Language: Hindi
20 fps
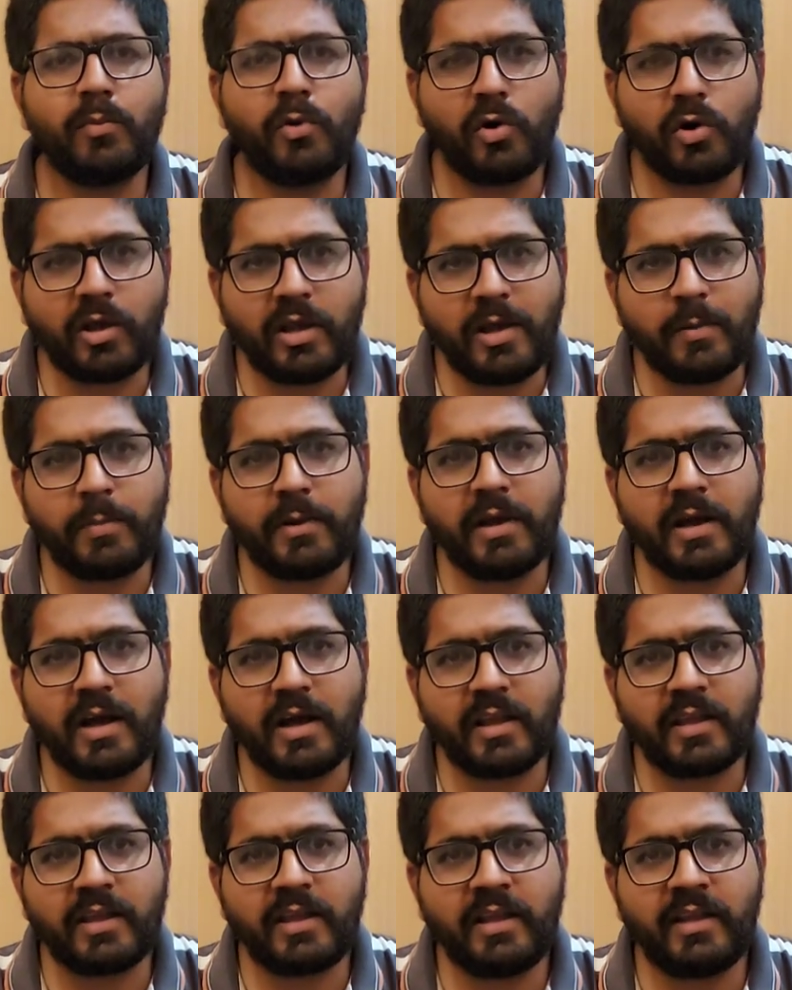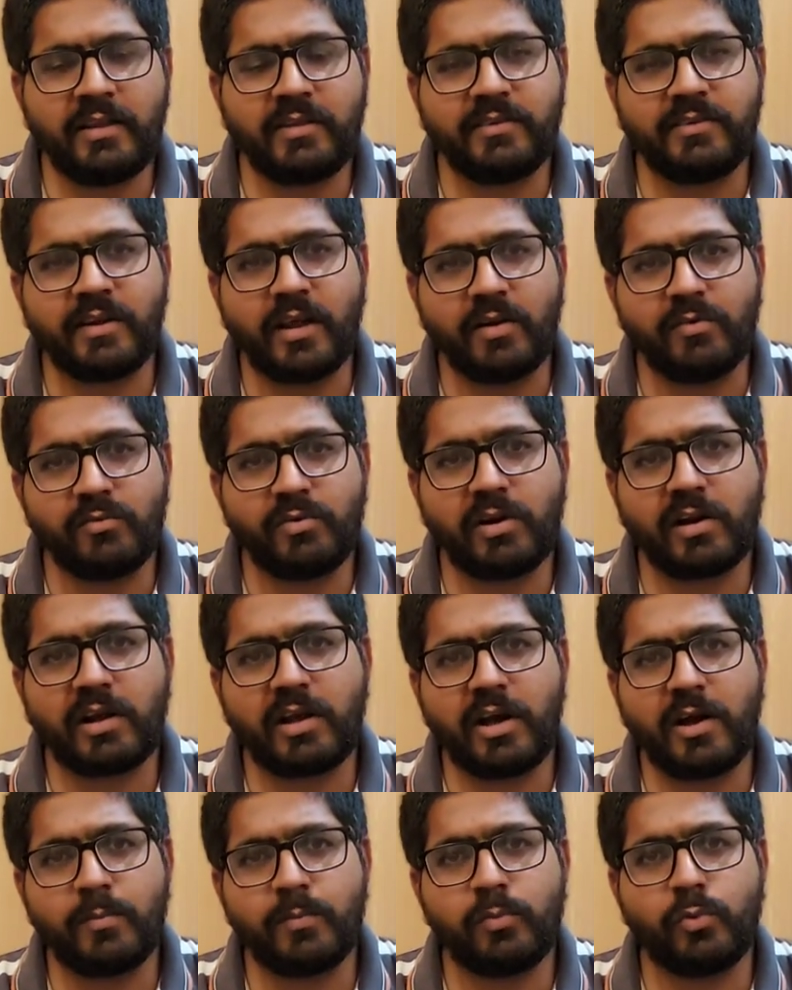भाई मौके पे आके
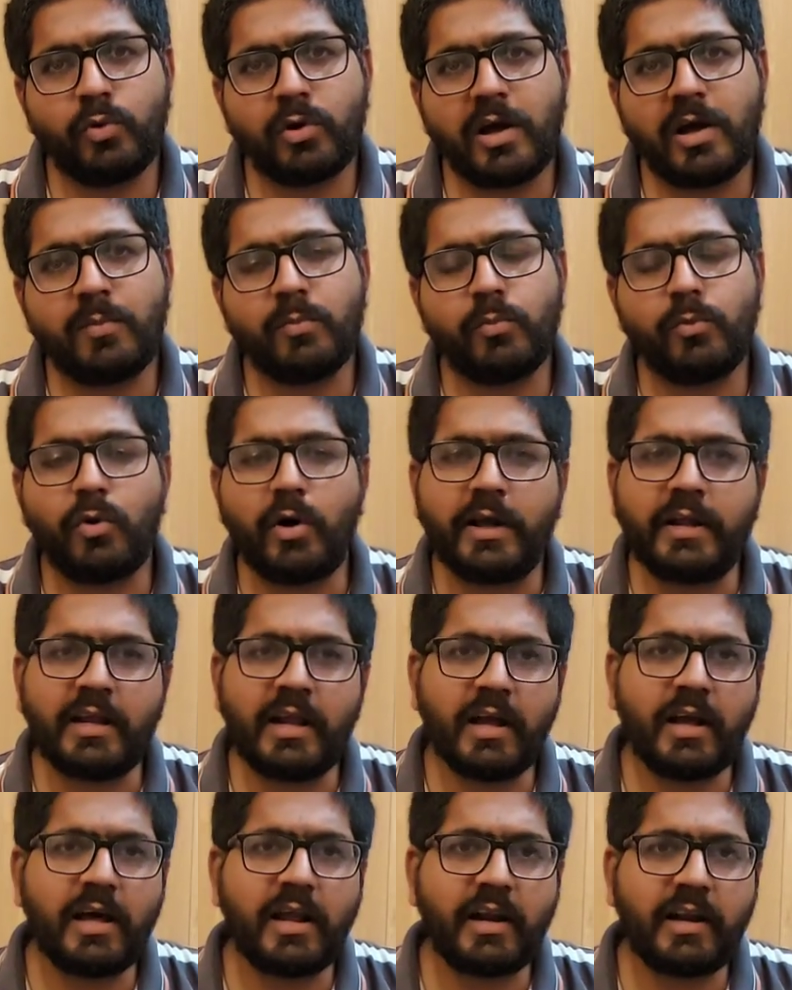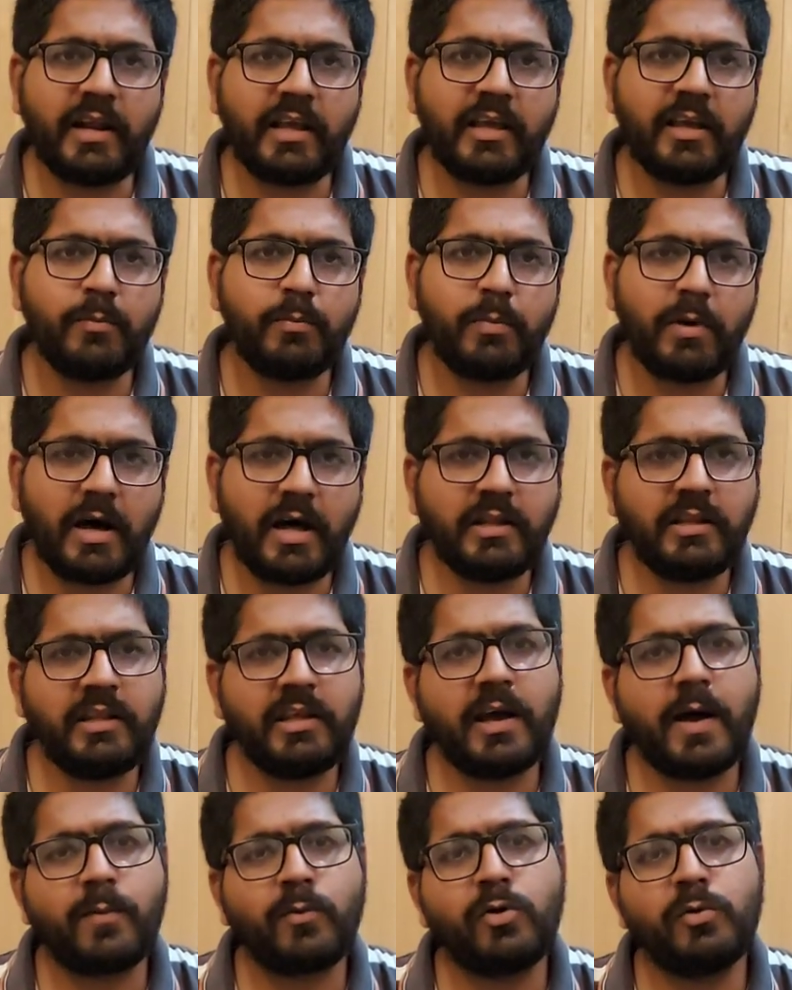जानवर का पूरा मुआयना करने के
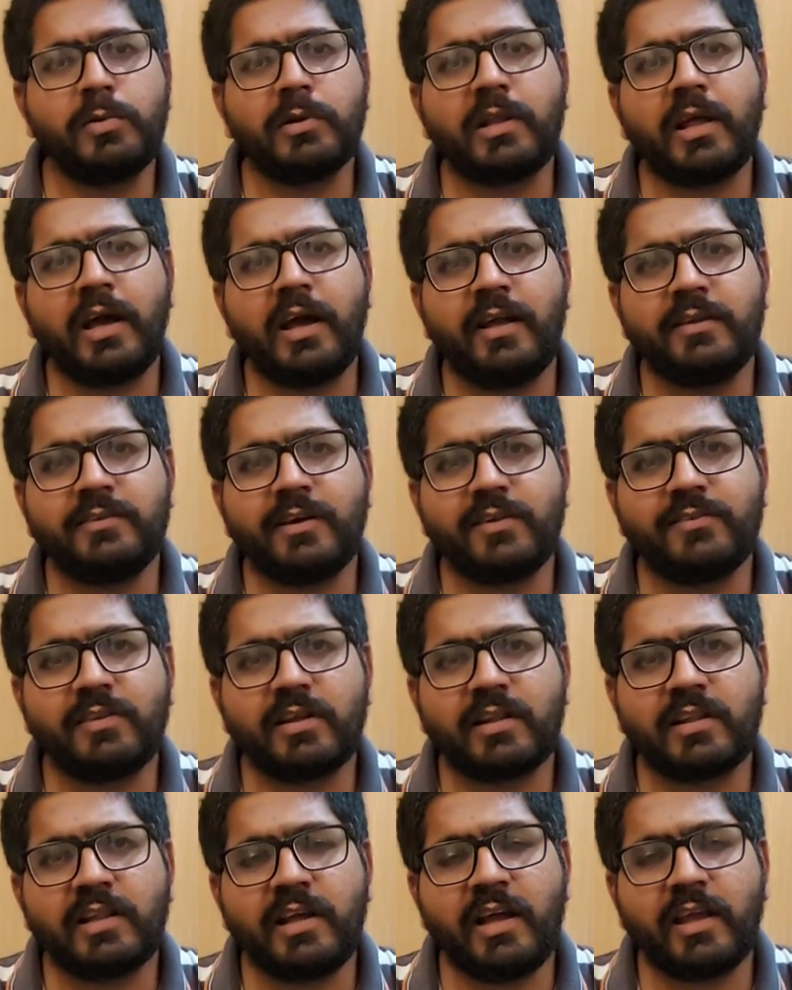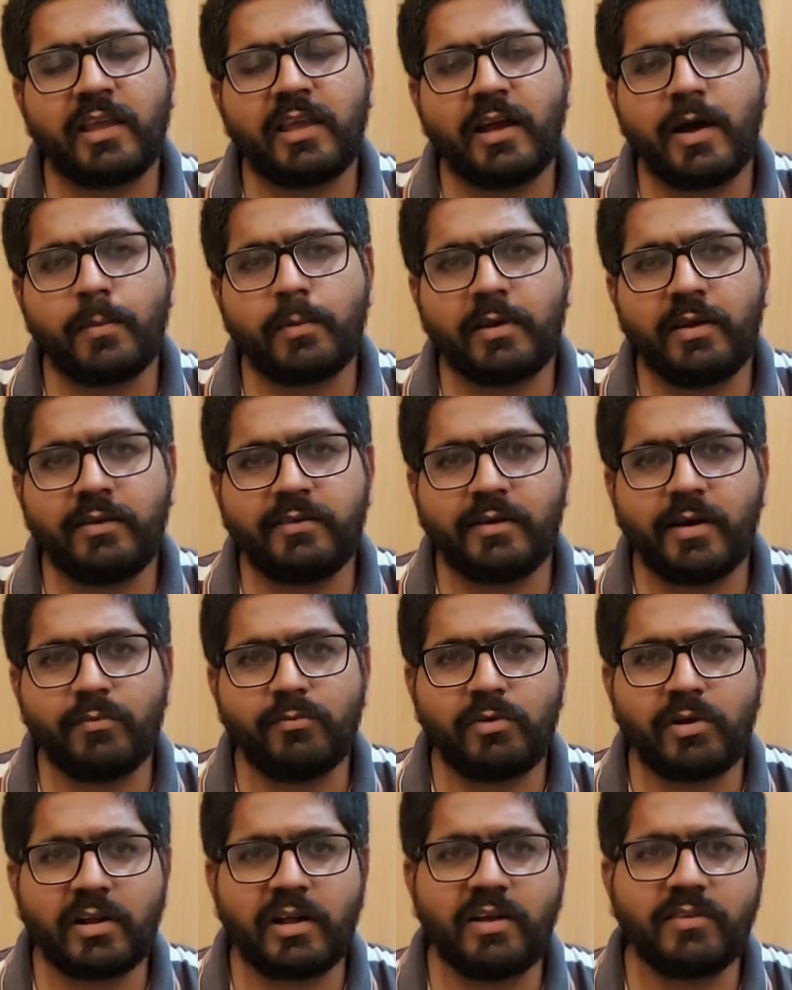बाद ही आपको बताया जा सकता है कि आपके
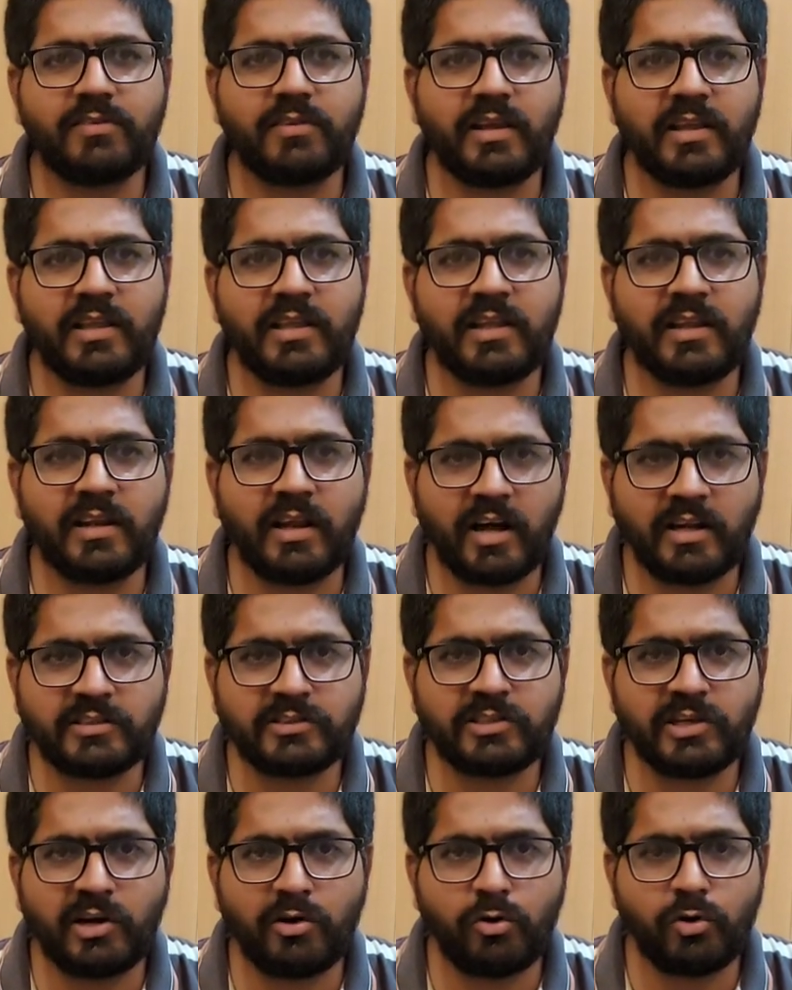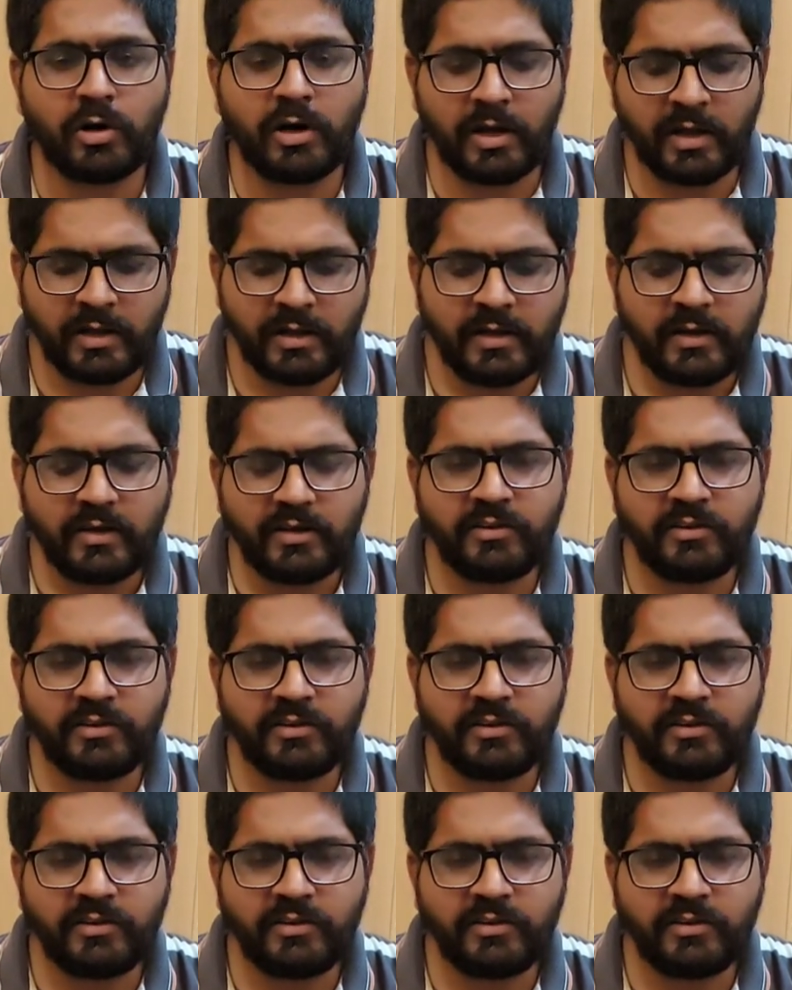जानवर का सही इलाज क्या होगा